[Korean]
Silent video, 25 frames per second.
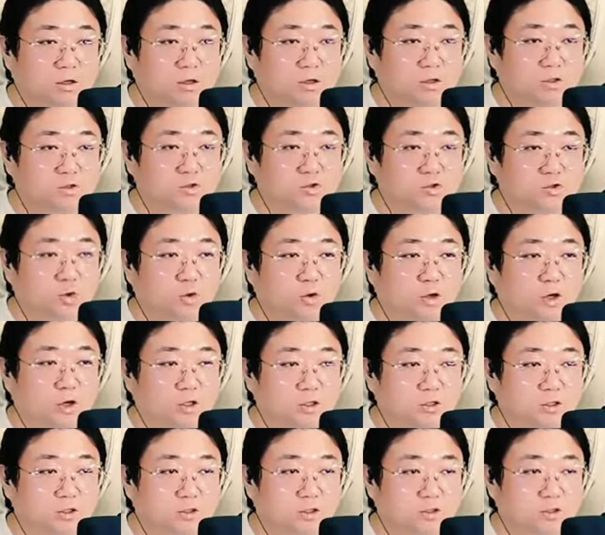여기 여기
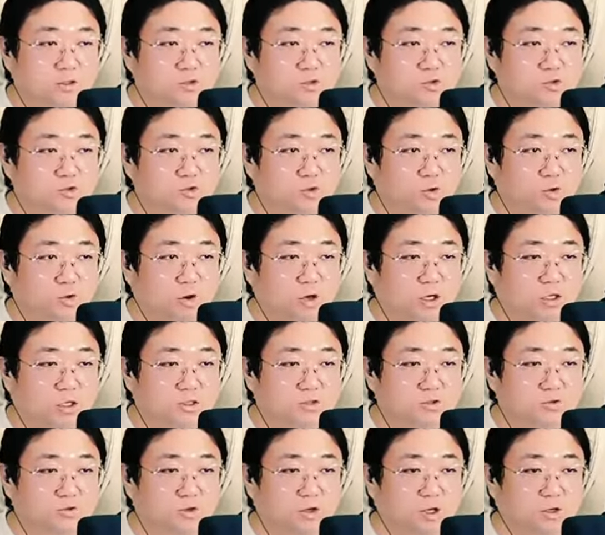쇼컷? 여기, 여기. 쇼컷
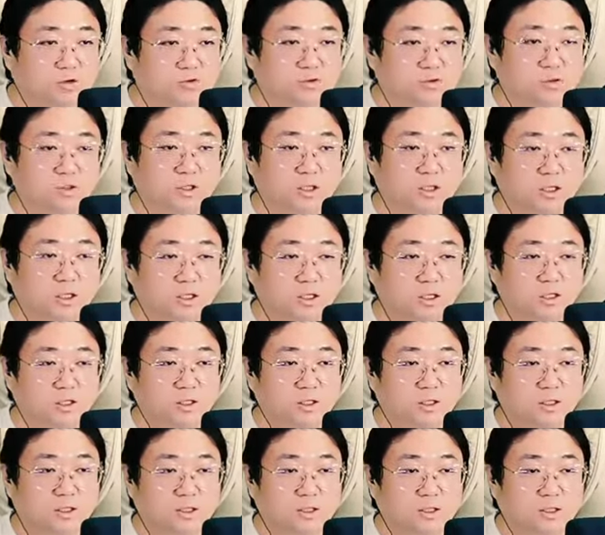같은 소리 하고 있네
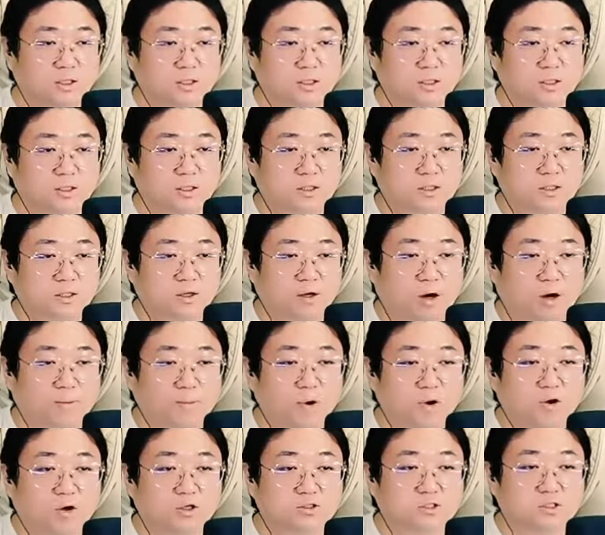여기 여기
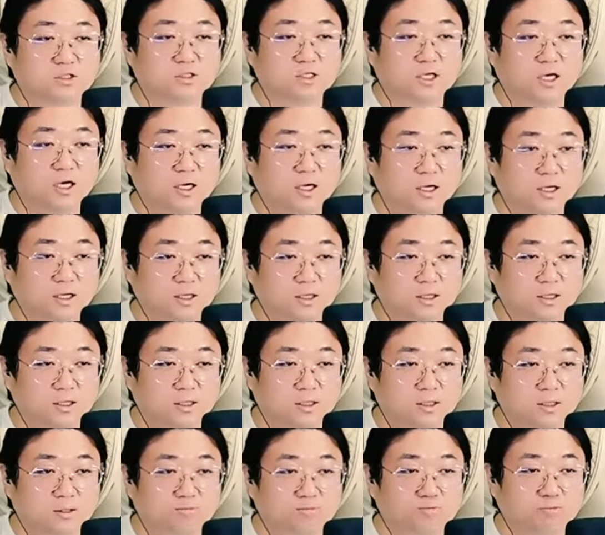어퍼컷을 그냥
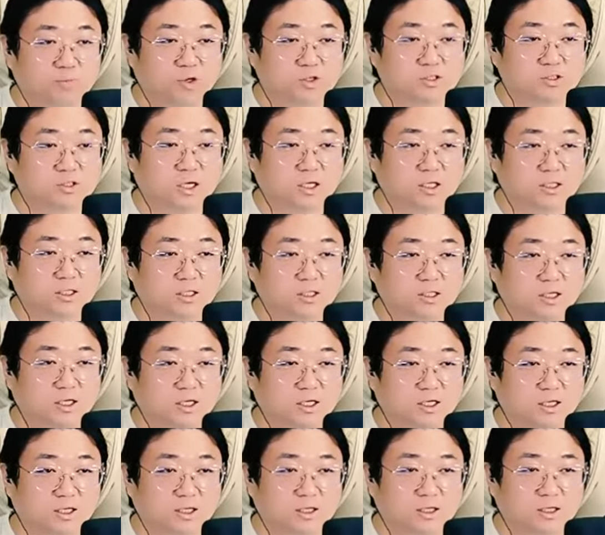면상에다
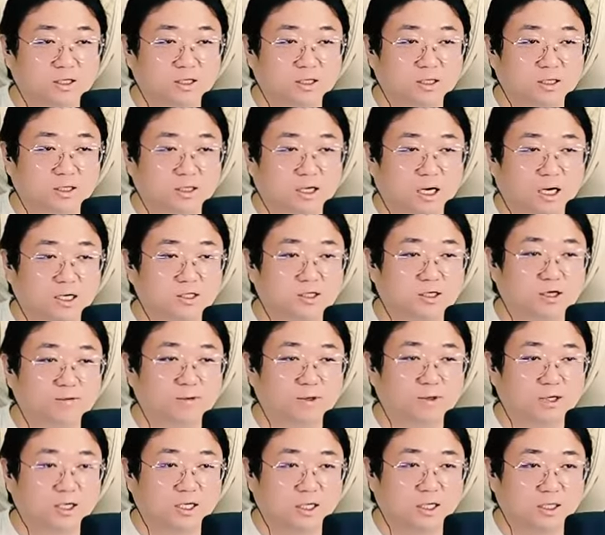그냥
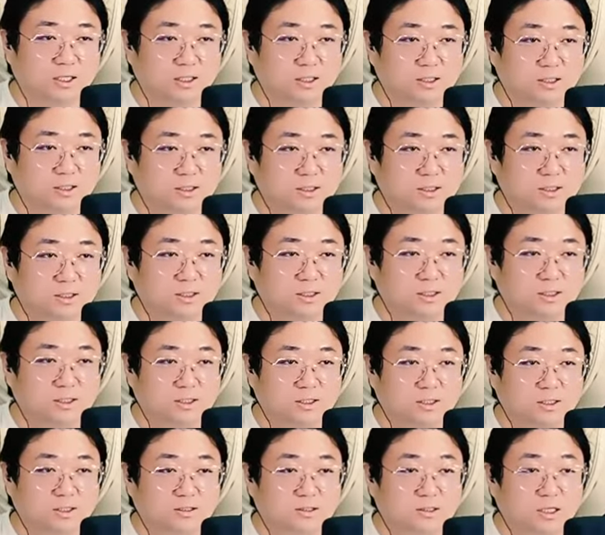갈겨벌라
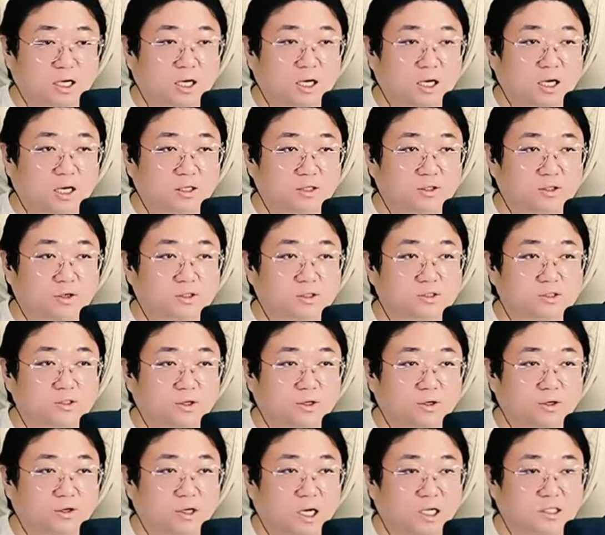자
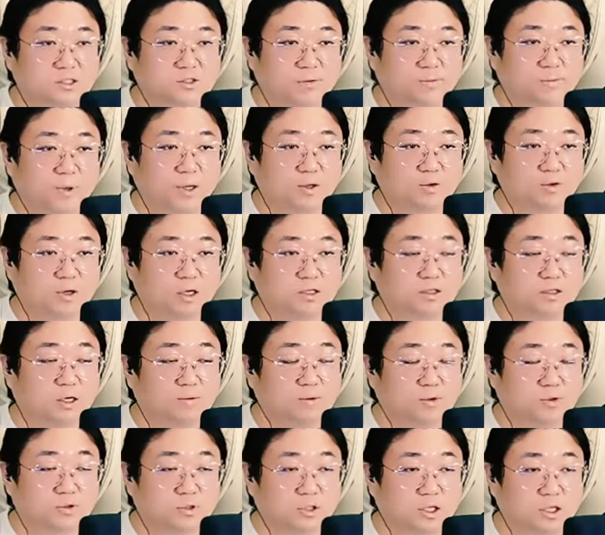여기서 안전빵으로 가려
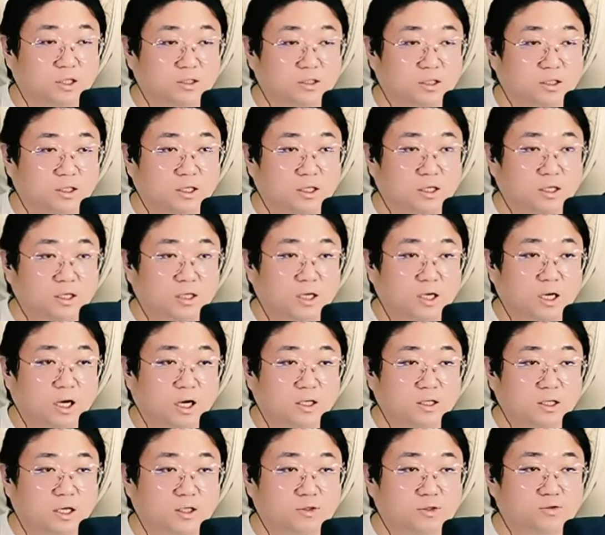하면 어떻게 해야 돼?
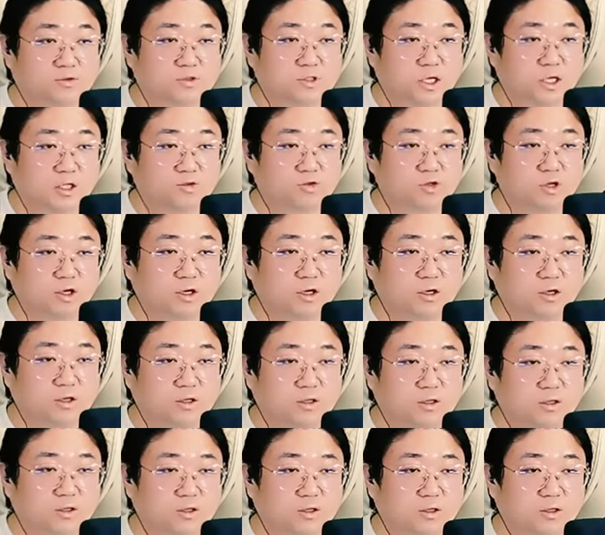하나 둘 셋 뛰어?